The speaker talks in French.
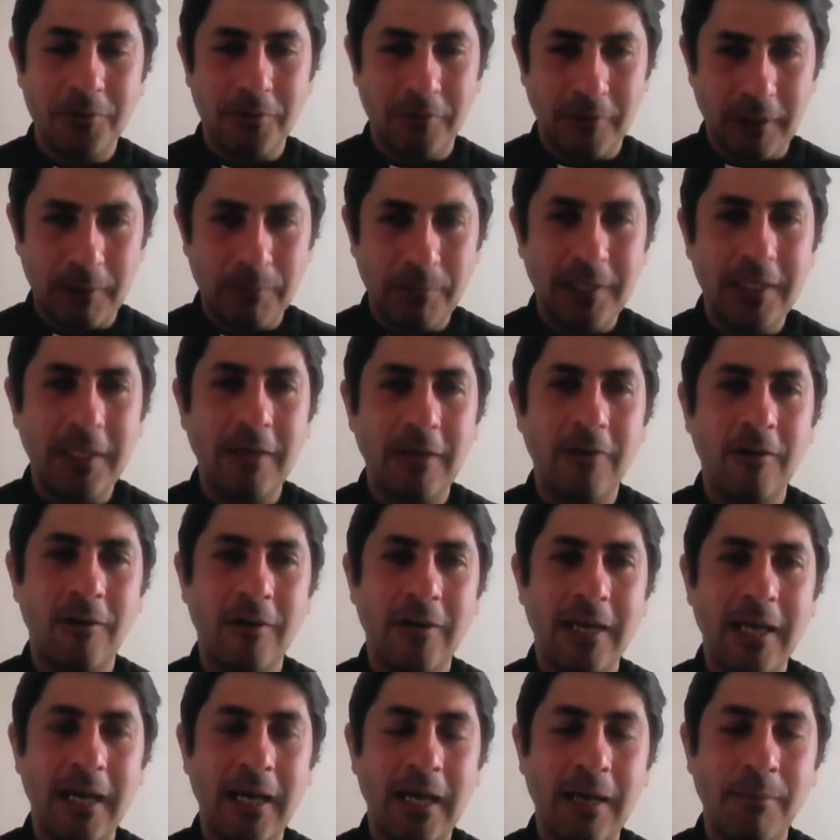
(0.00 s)
Je vais le prier en
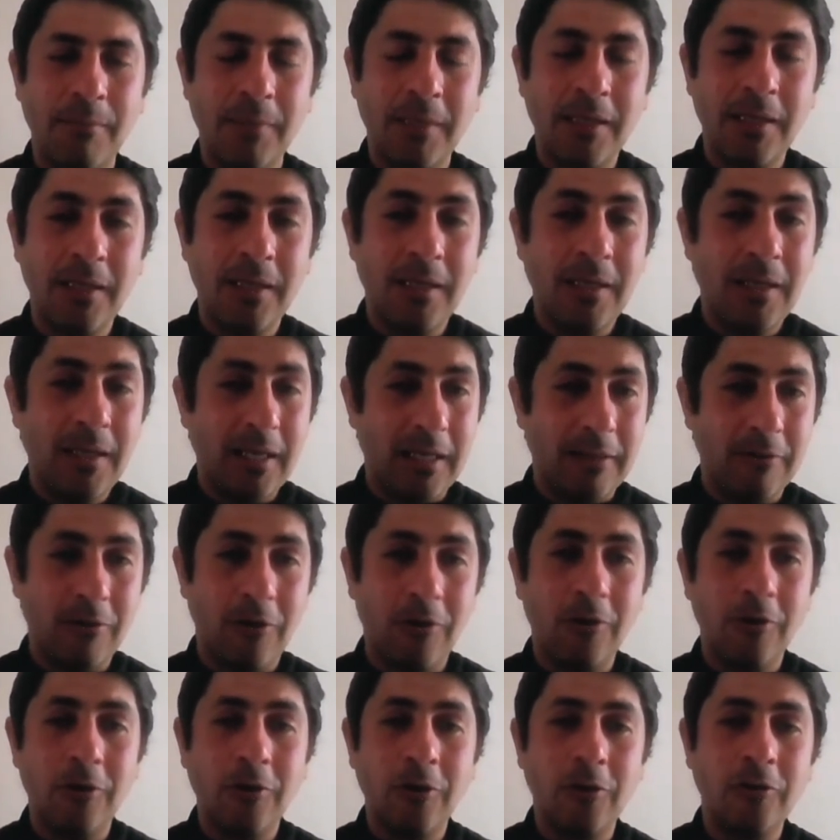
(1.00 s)
langue arabe. Et
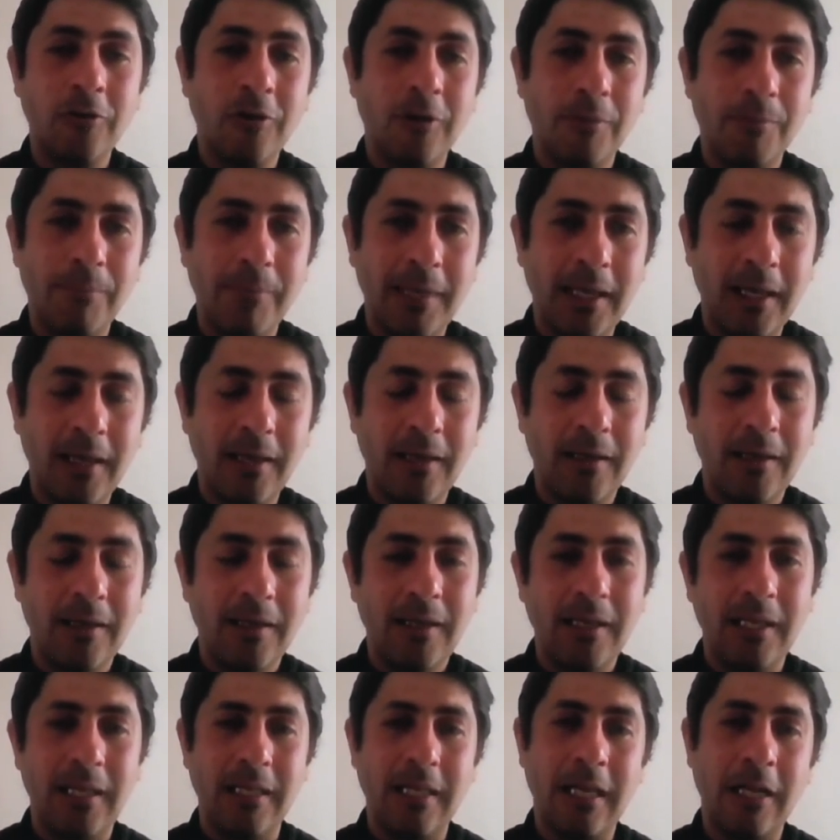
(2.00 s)
dans le Notre Père,
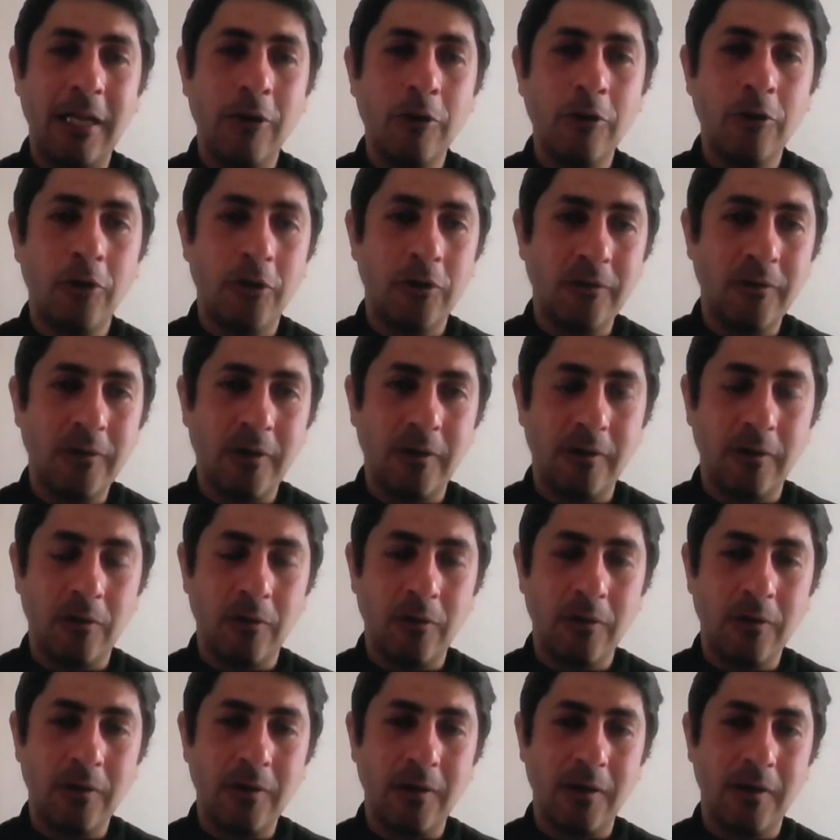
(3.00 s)
il y a le Notre.
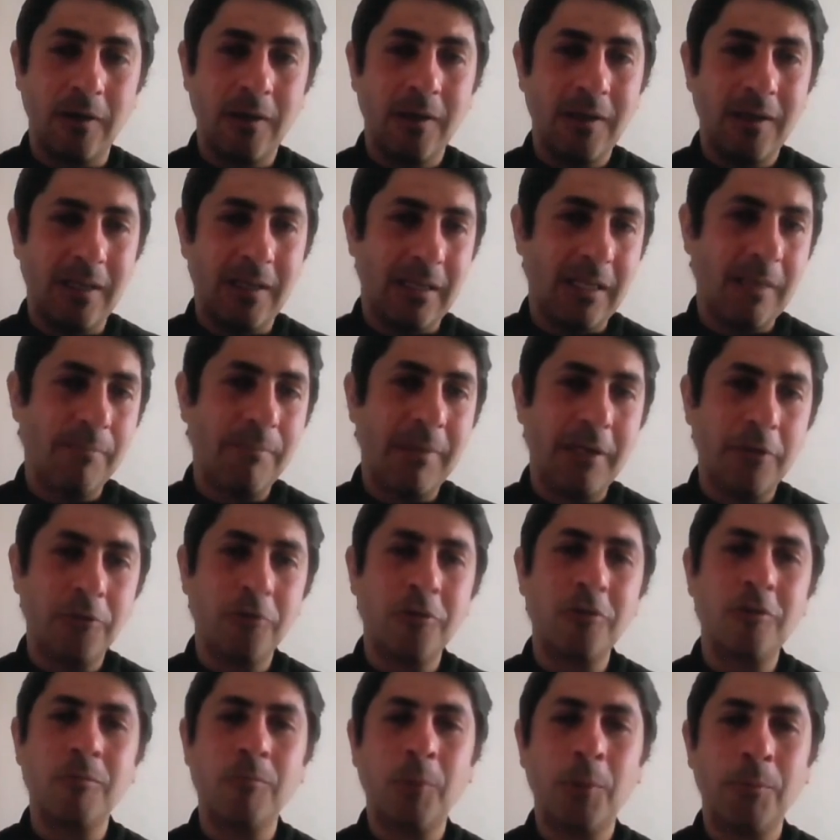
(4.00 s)
Donc, il n'est pas
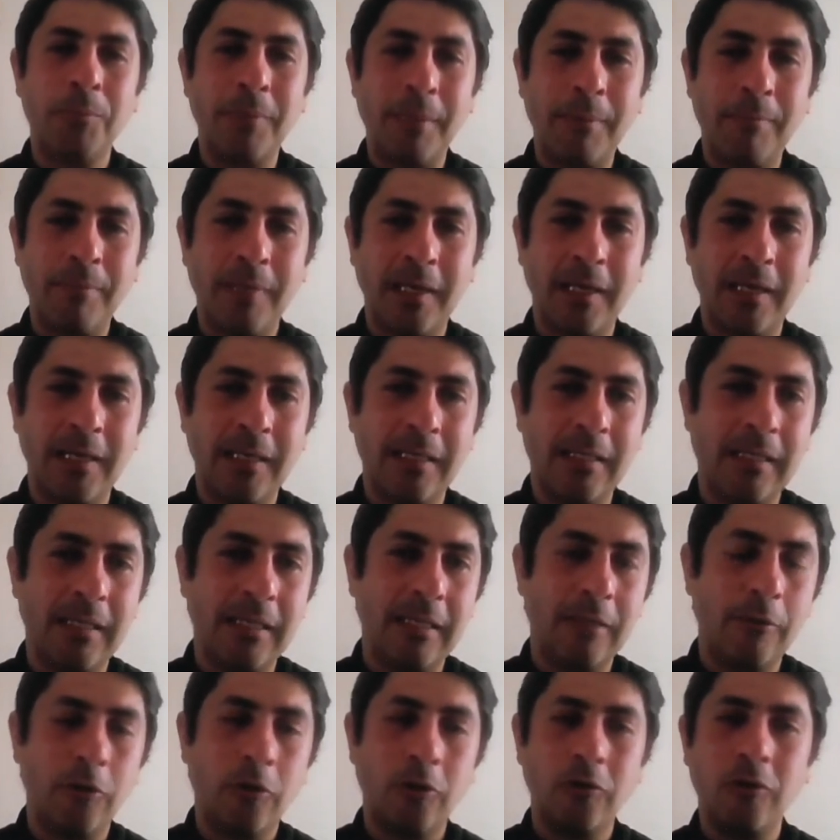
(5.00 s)
juste mon papa, il
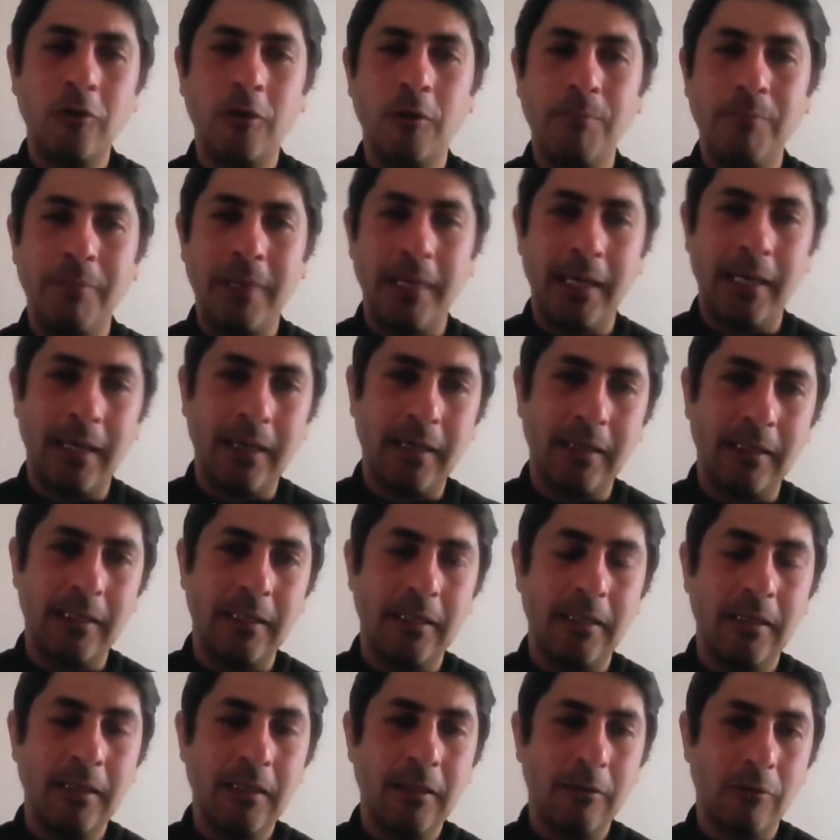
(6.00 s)
est notre Père.
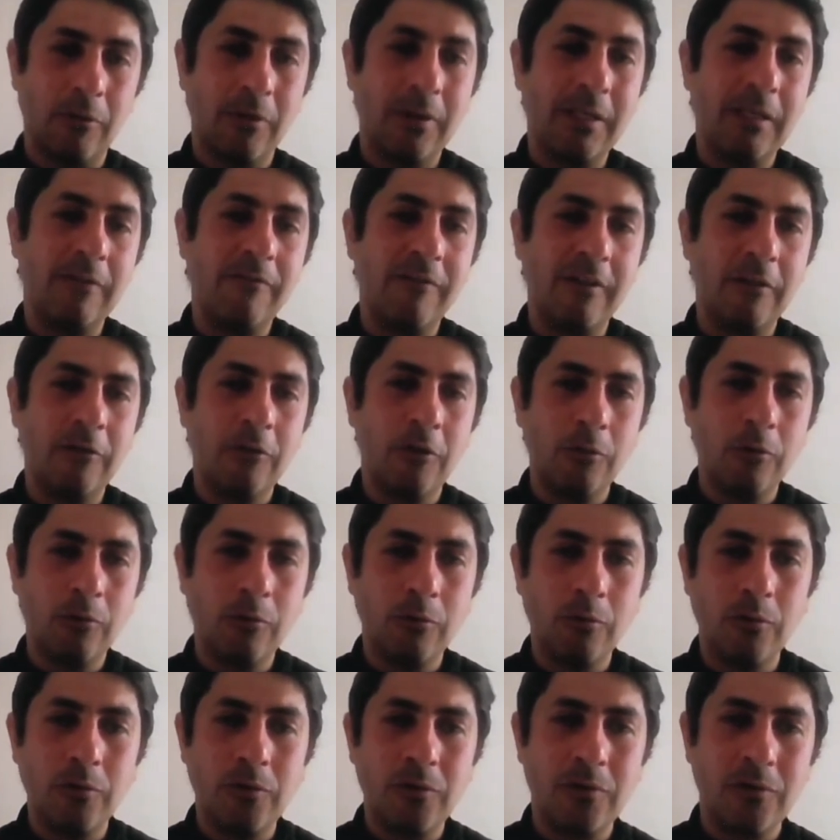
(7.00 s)
donc, il fait de nous
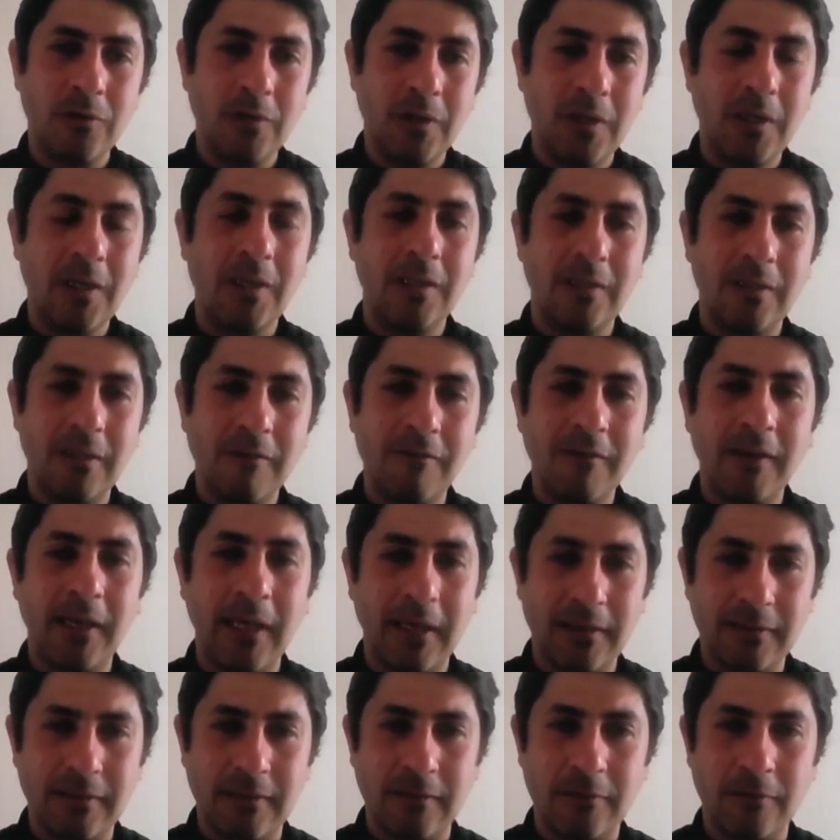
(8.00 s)
tous des
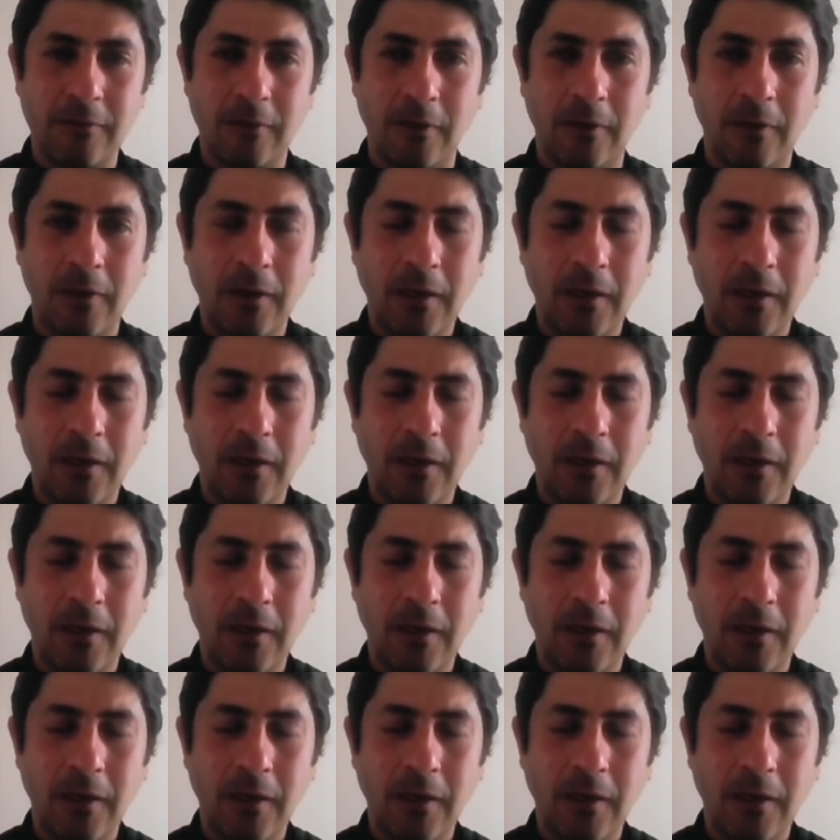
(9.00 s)
frères et sœurs.